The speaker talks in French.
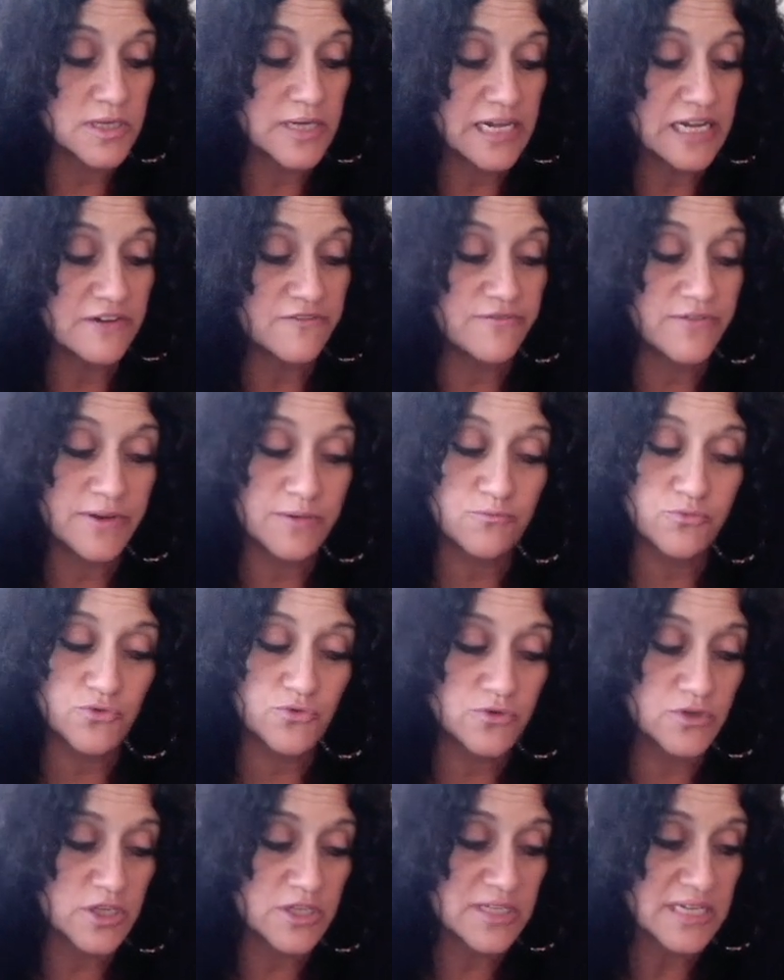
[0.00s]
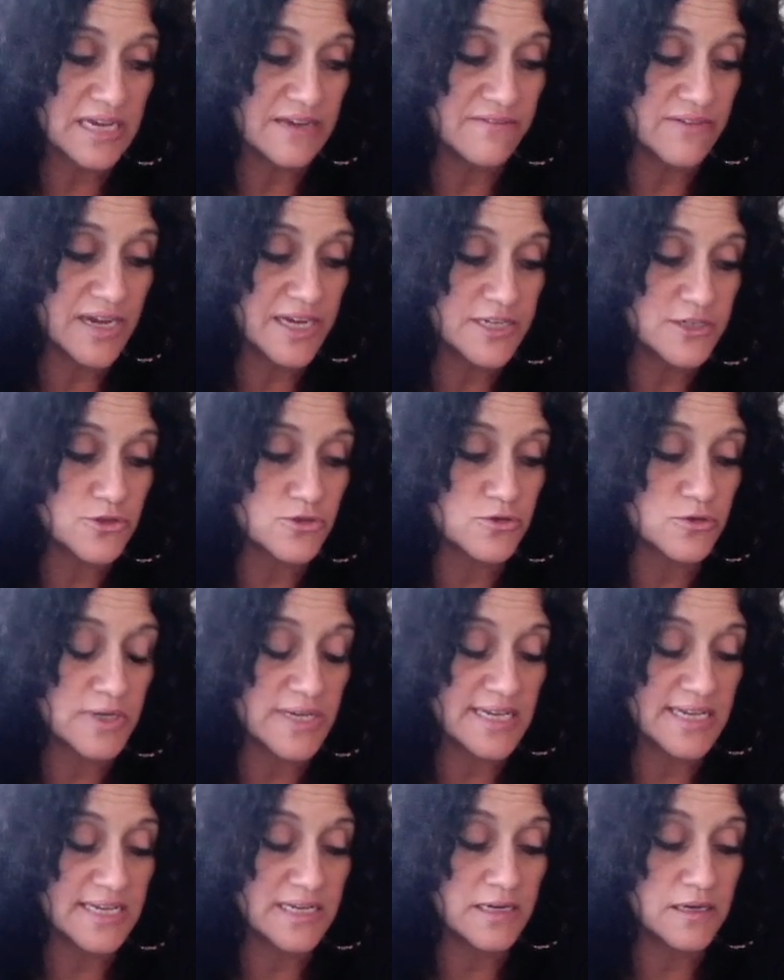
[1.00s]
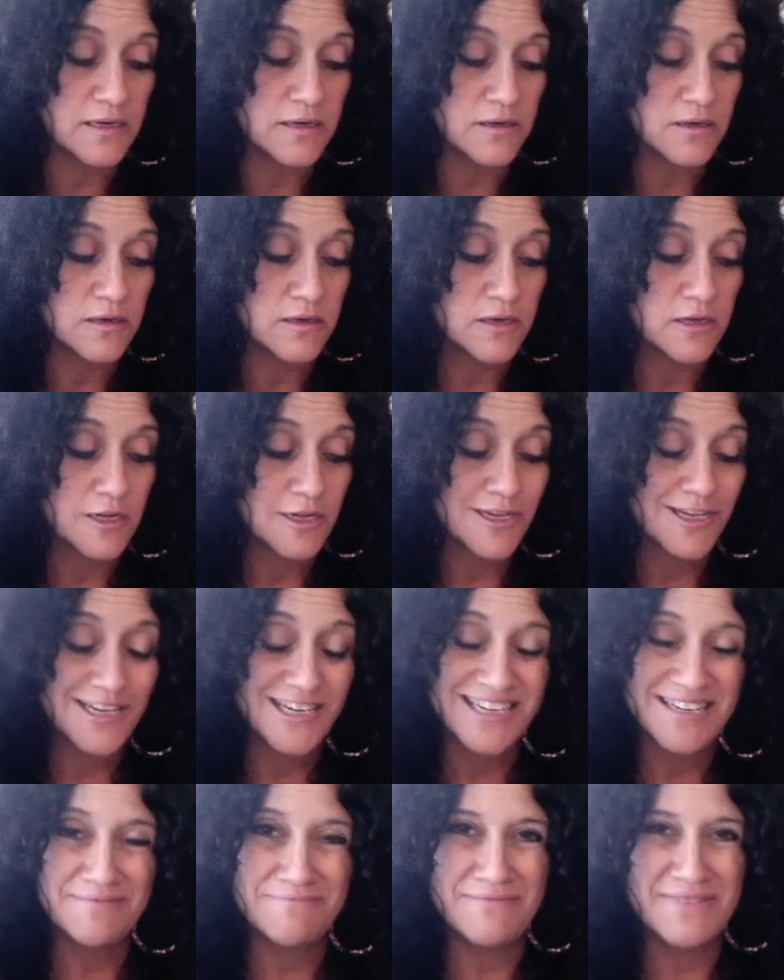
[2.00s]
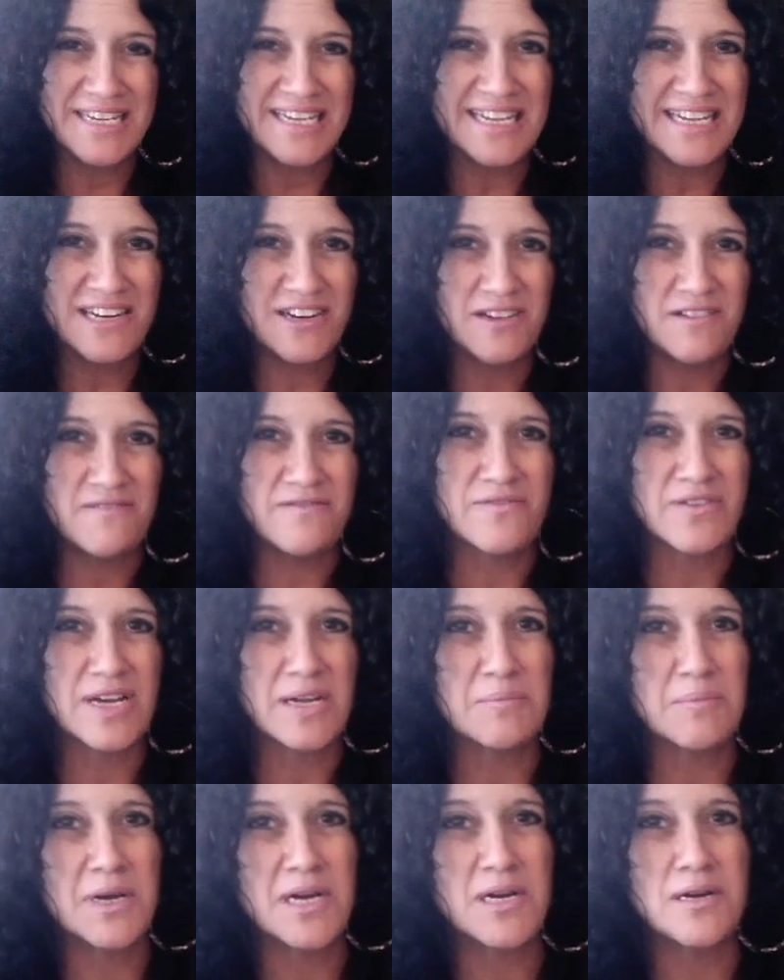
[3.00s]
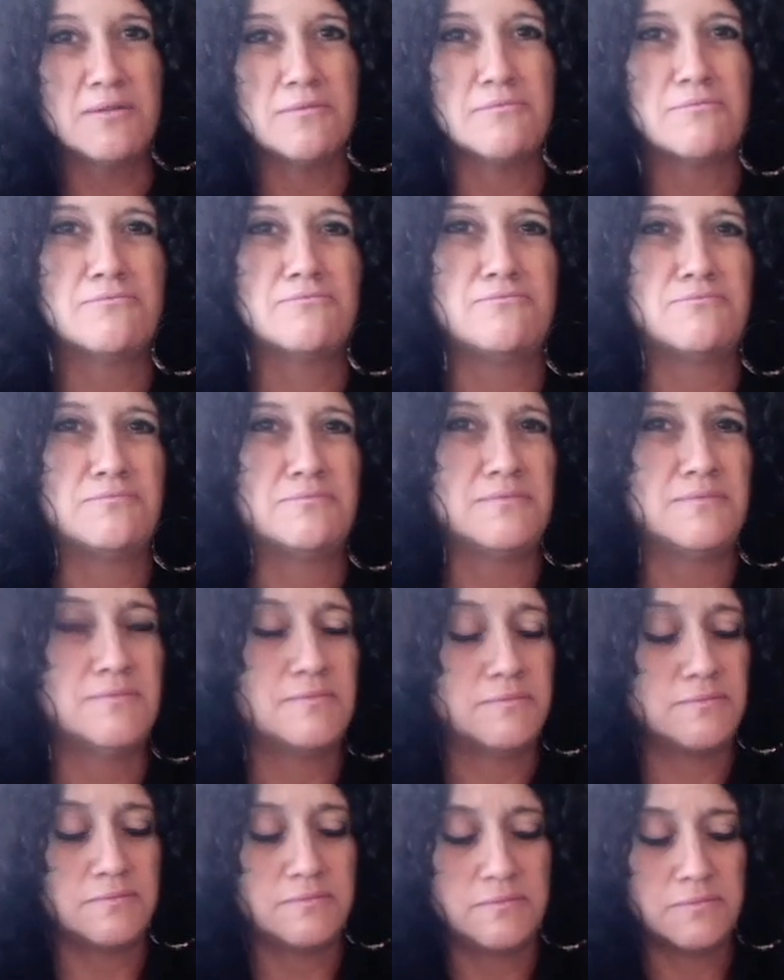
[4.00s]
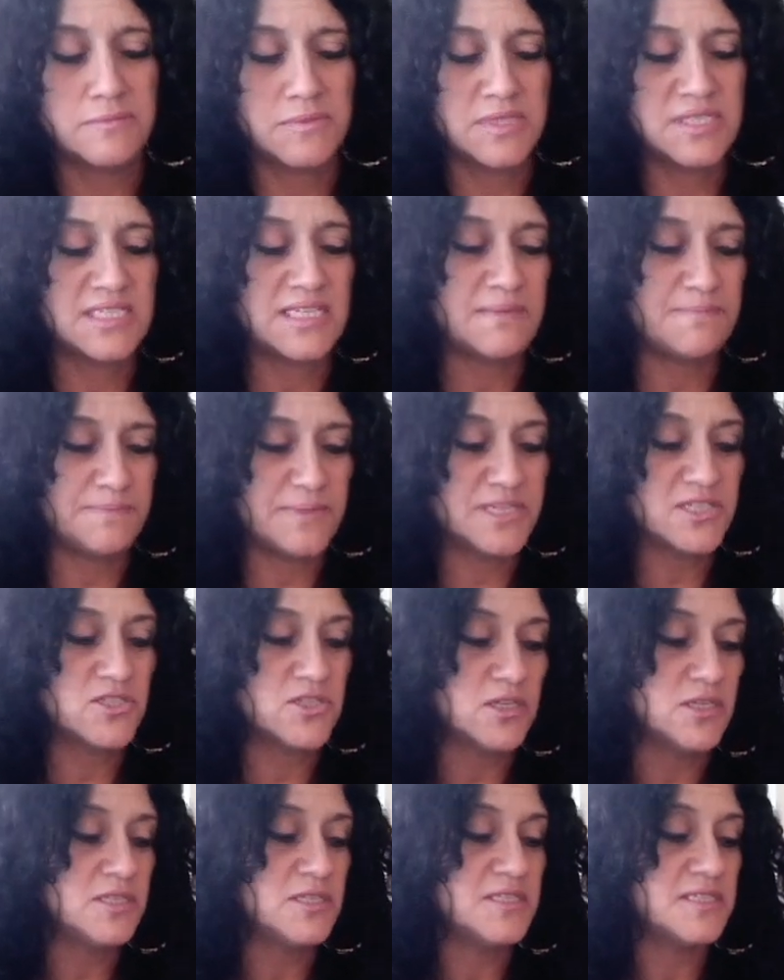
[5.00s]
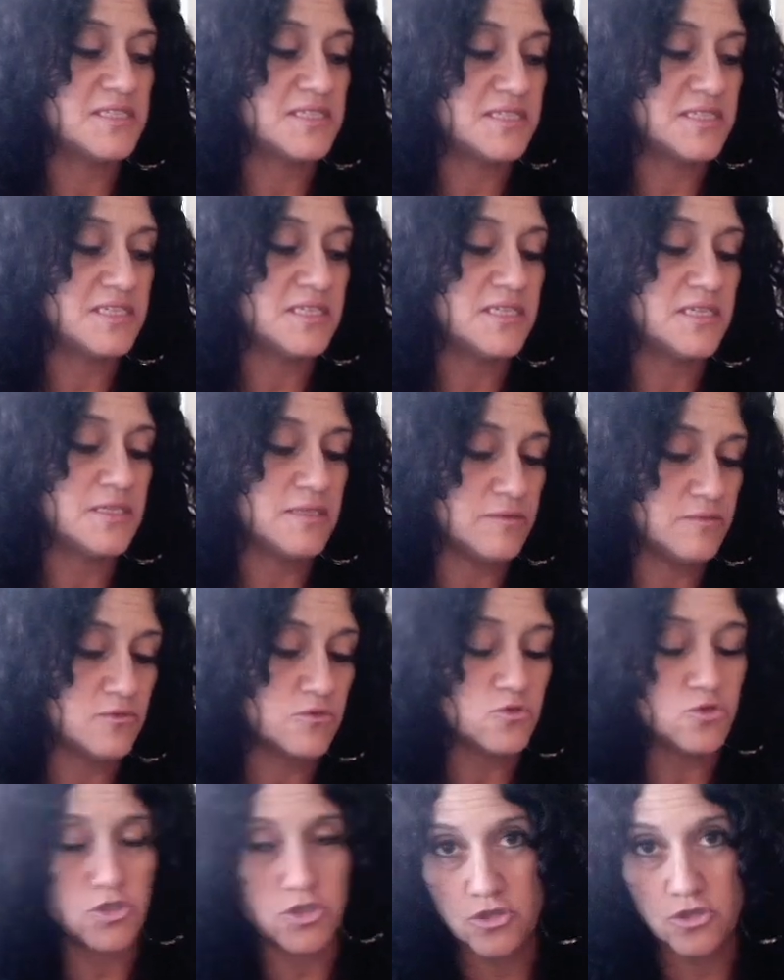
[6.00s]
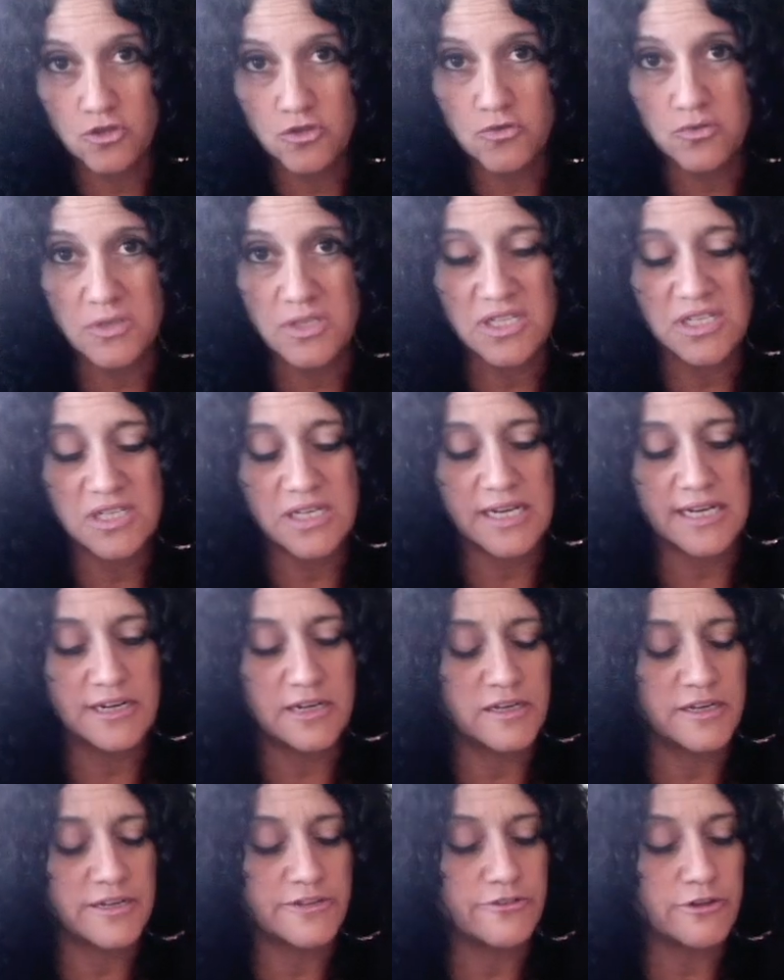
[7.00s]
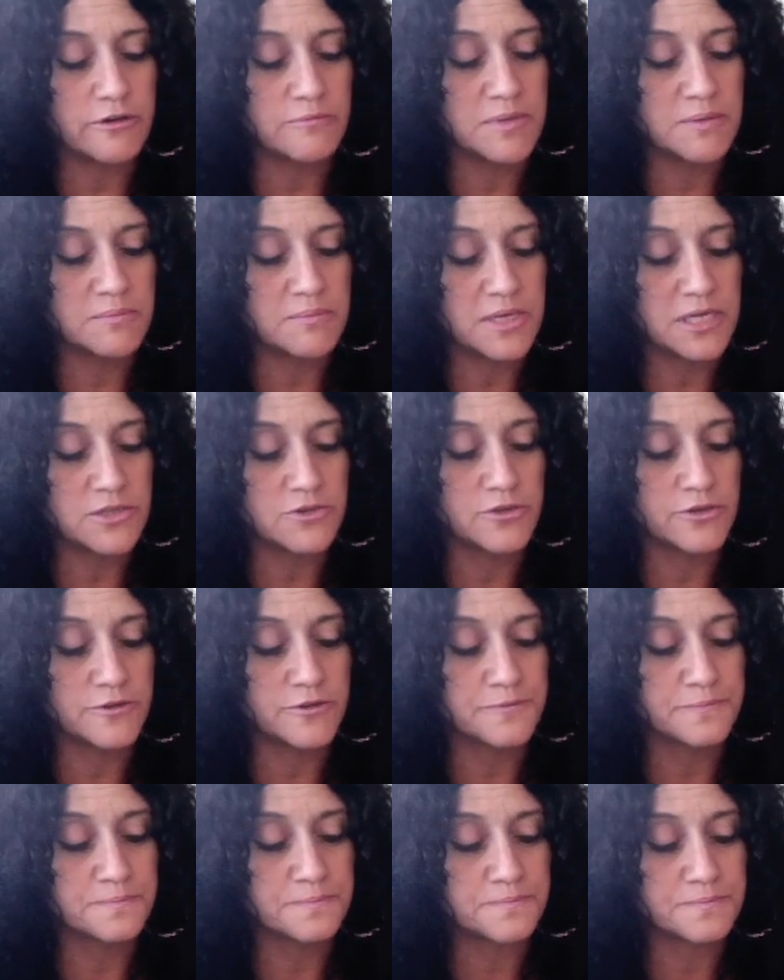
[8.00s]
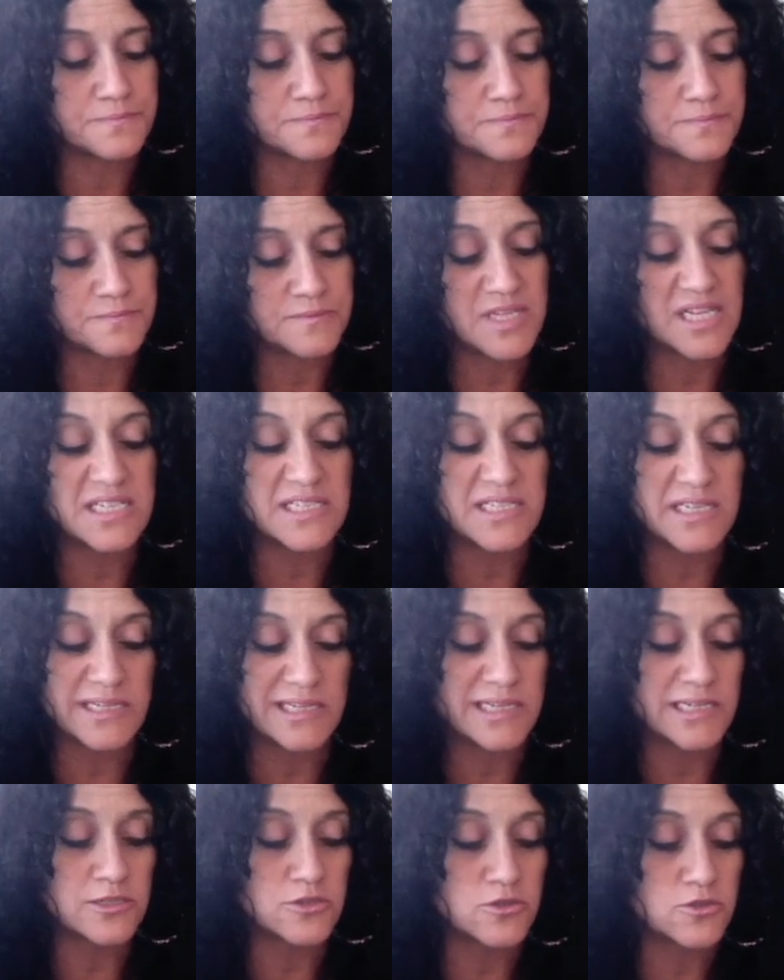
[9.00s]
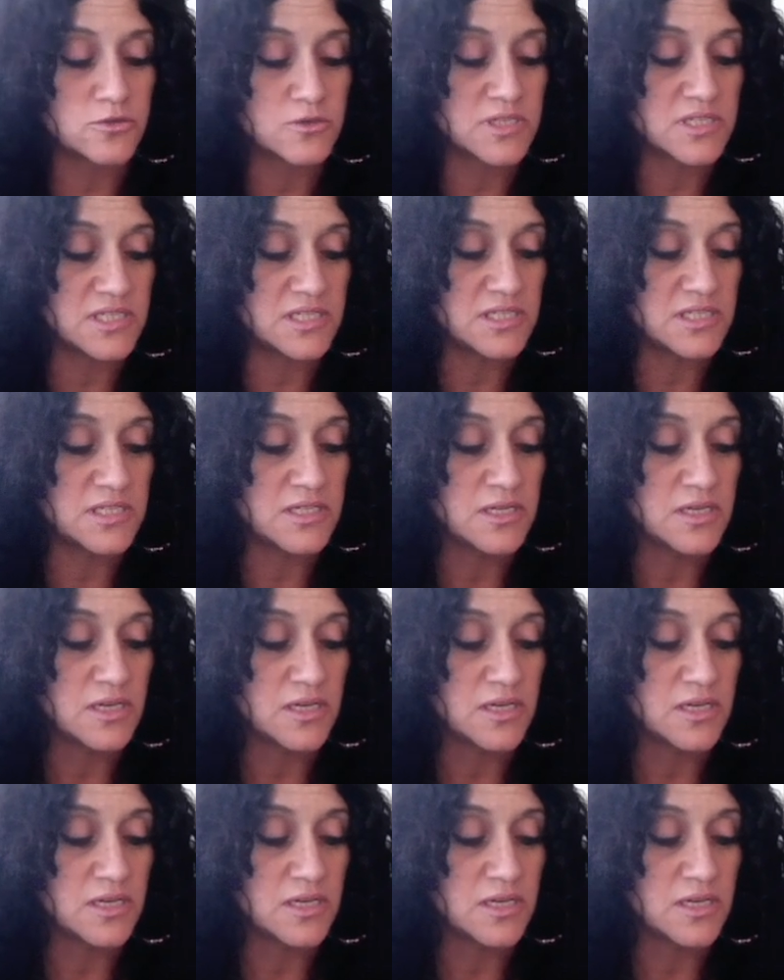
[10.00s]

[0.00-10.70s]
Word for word: Elle fait beaucoup de travail sur elle, mais elle a vraiment cette personne ici, aujourd'hui, elle a énormément de... Dans cette lecture ici,